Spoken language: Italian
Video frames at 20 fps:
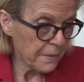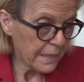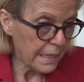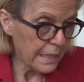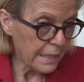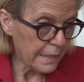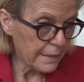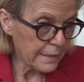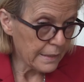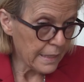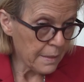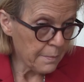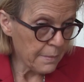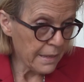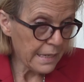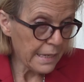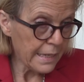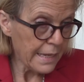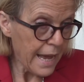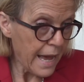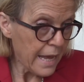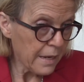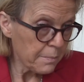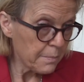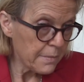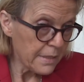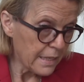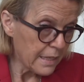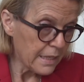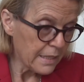il tema delle
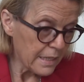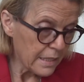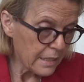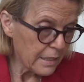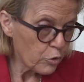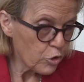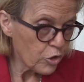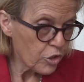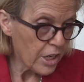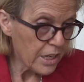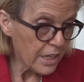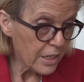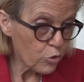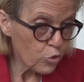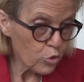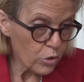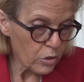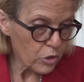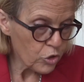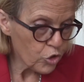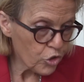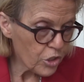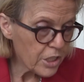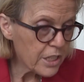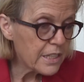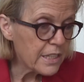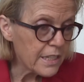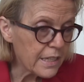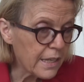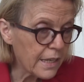armi, degli
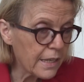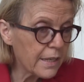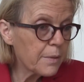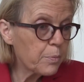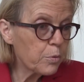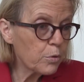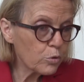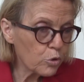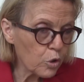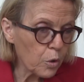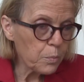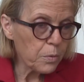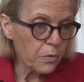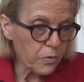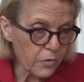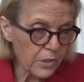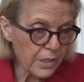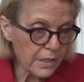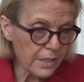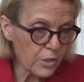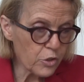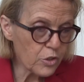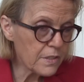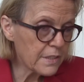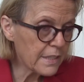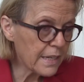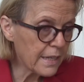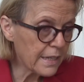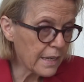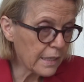eccidi che purtroppo
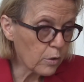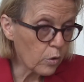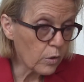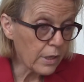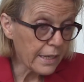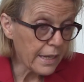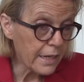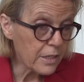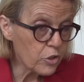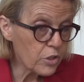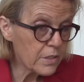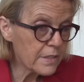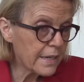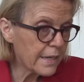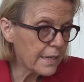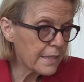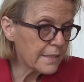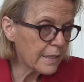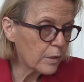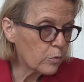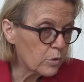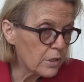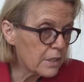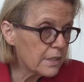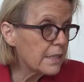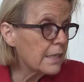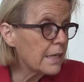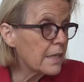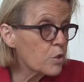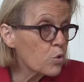registra, la cronaca registra negli Stati
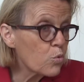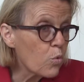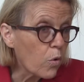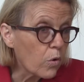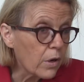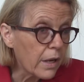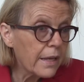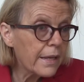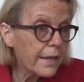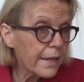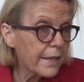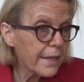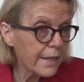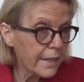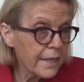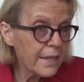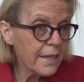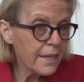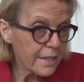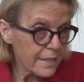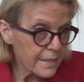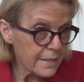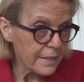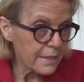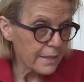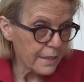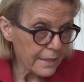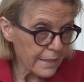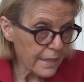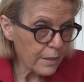Uniti nelle scuole. E,
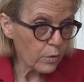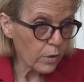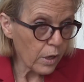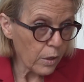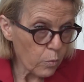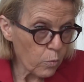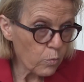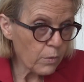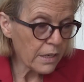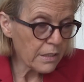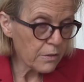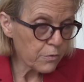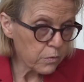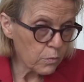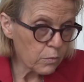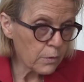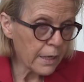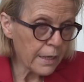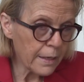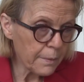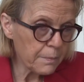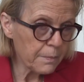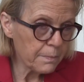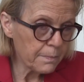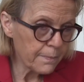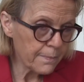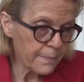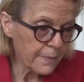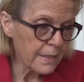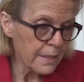eh, è chiaro che un una
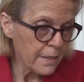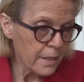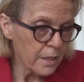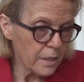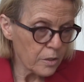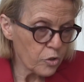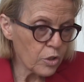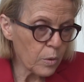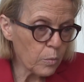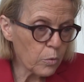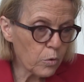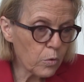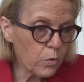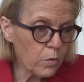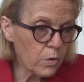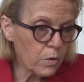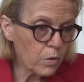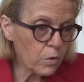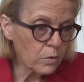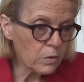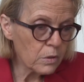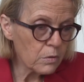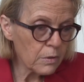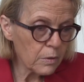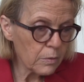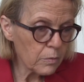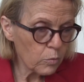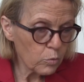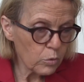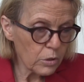mm, diciamo,
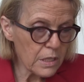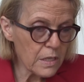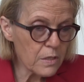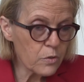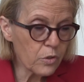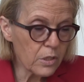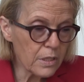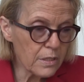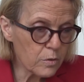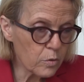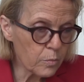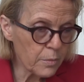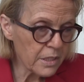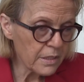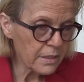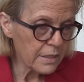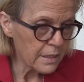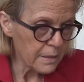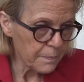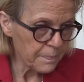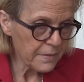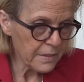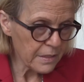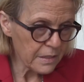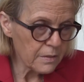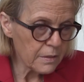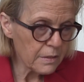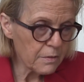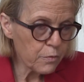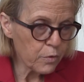continua utilizzo degli strumenti
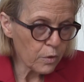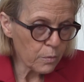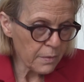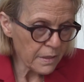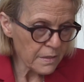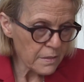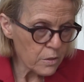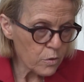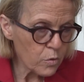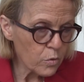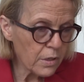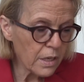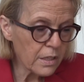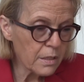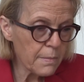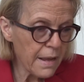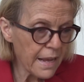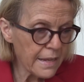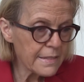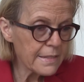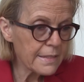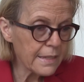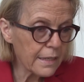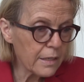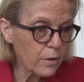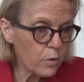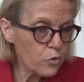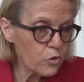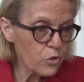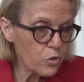di informazione di massa
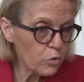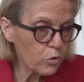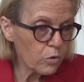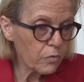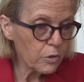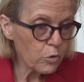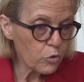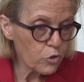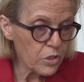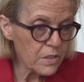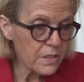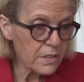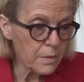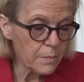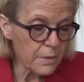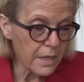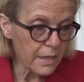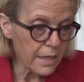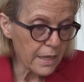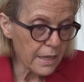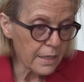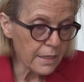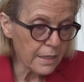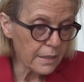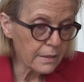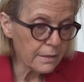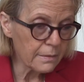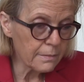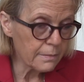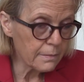che oggi sono velocissimi e
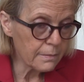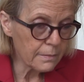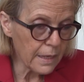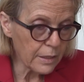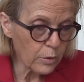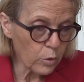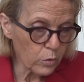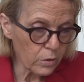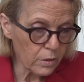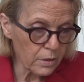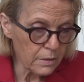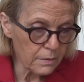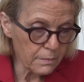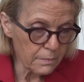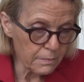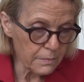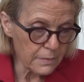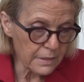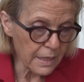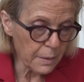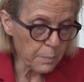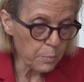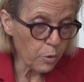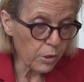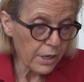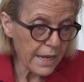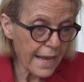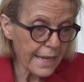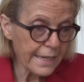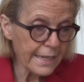in, mm, in tempo
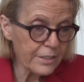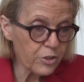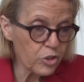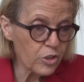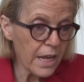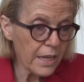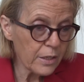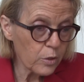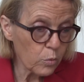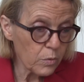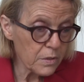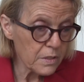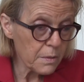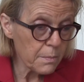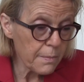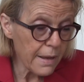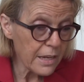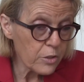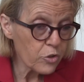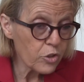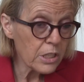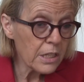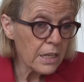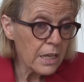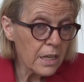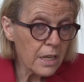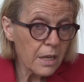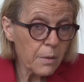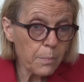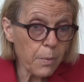reale ci danno queste immagini
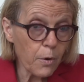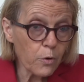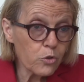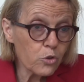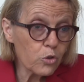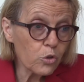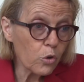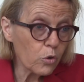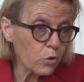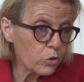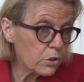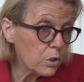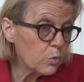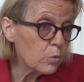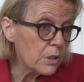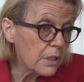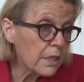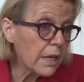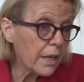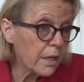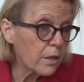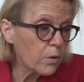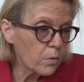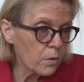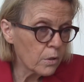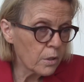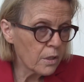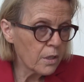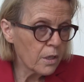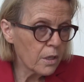possono costituire
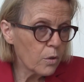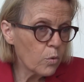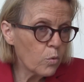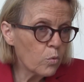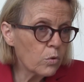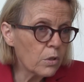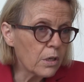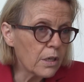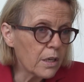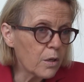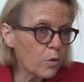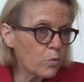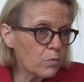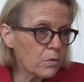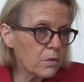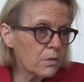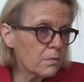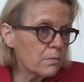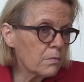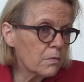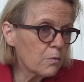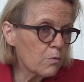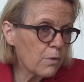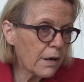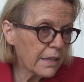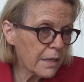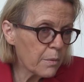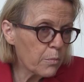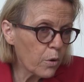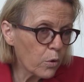un, un, in
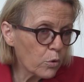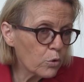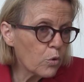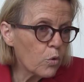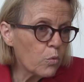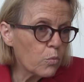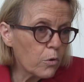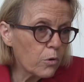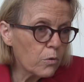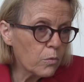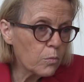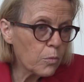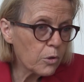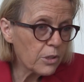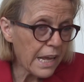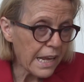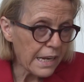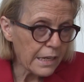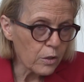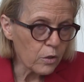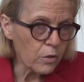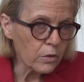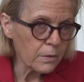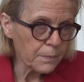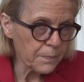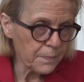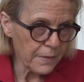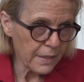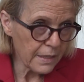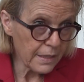qualche modo un modello
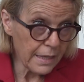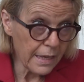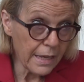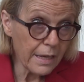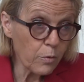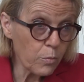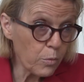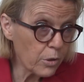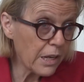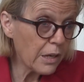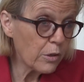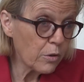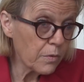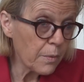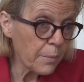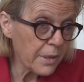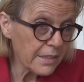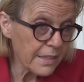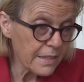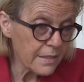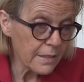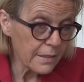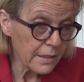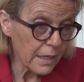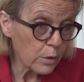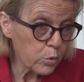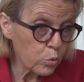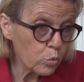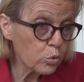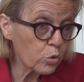che è un modello ovviamente
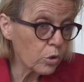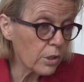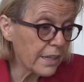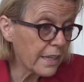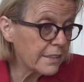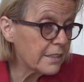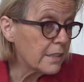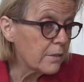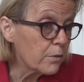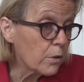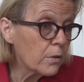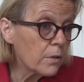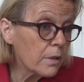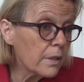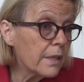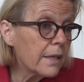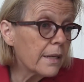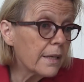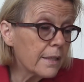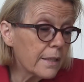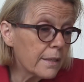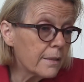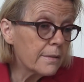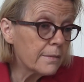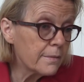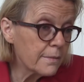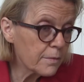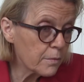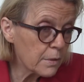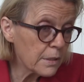del tutto negativo,
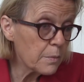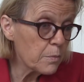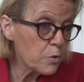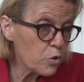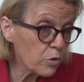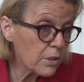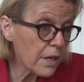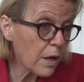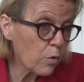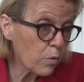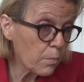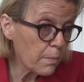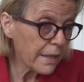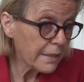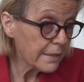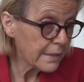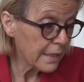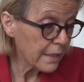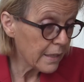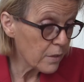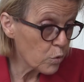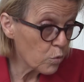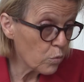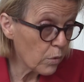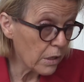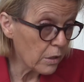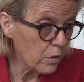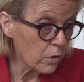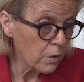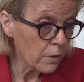quindi bisogna combattere anche su
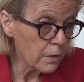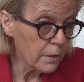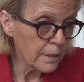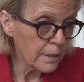quello